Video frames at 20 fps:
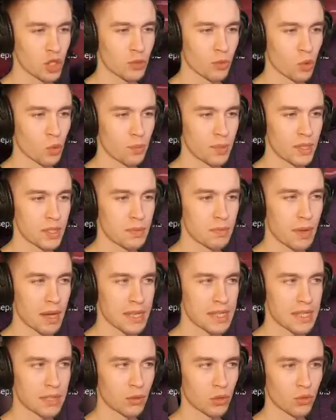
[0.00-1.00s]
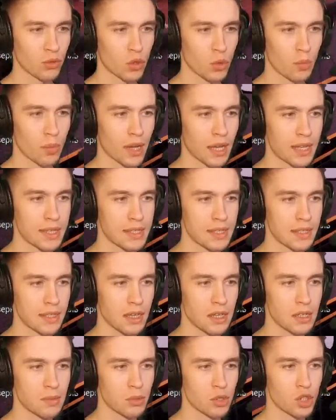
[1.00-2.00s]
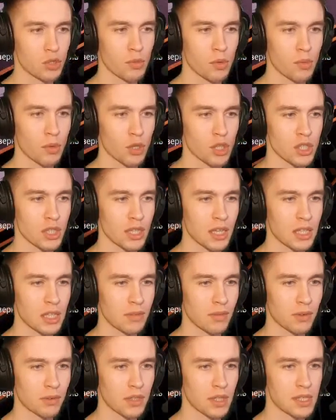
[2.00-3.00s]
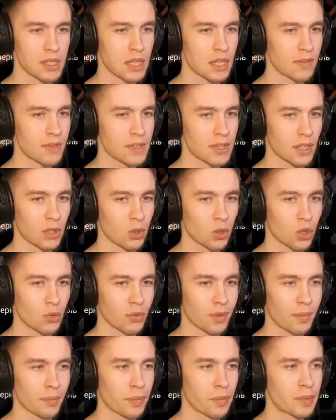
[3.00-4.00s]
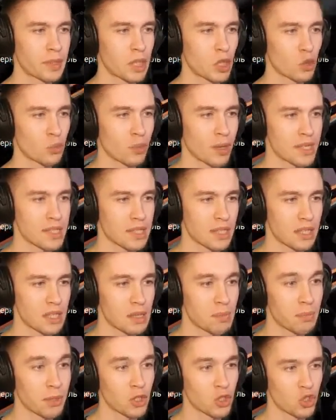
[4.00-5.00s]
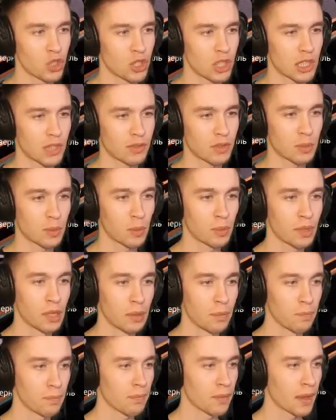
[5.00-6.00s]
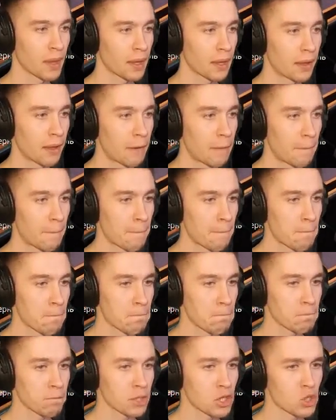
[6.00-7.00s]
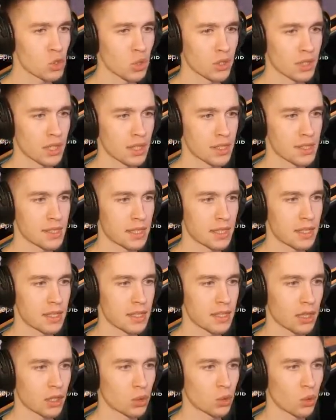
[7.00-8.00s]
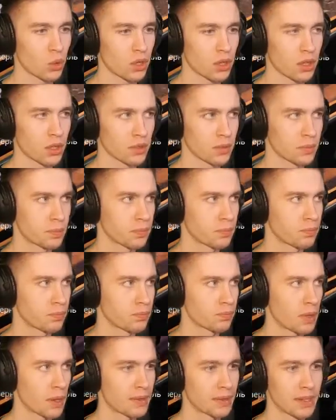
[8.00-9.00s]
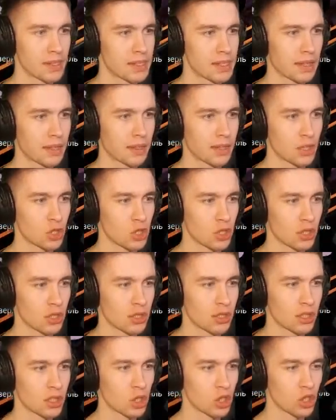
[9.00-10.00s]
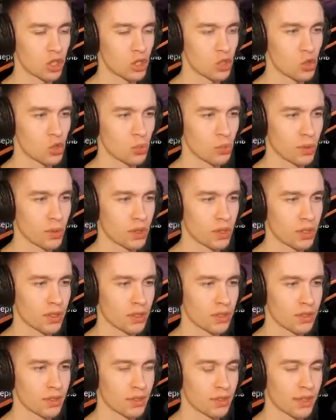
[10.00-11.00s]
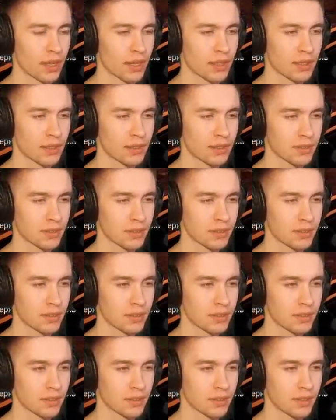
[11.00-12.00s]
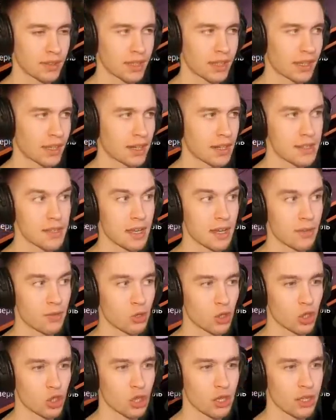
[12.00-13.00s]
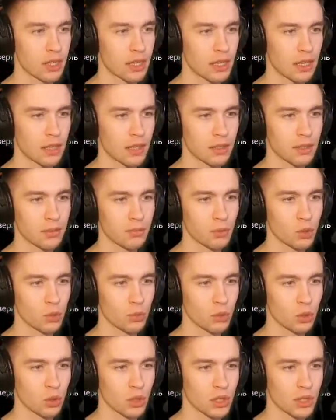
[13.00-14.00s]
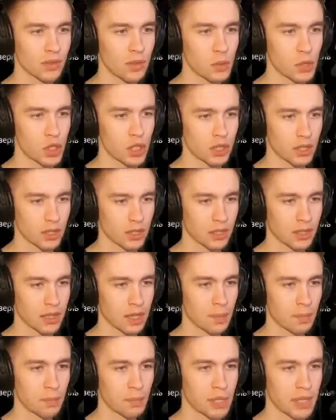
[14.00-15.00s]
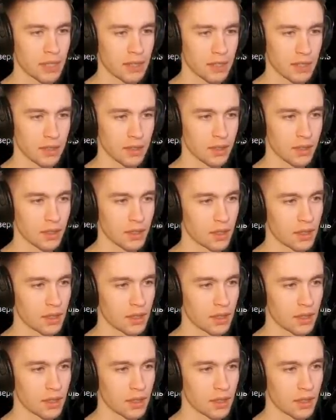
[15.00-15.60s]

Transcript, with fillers: можем купить масло вот в том магазине, либо же мы просто едем в автосервис, в котором нам меняют масло и починят автомобиль. Стоит это, кстати, не так дорого относительно нашей нынешней суммы на, не на карте, а в кошельке. Думаю, это вообще копейки.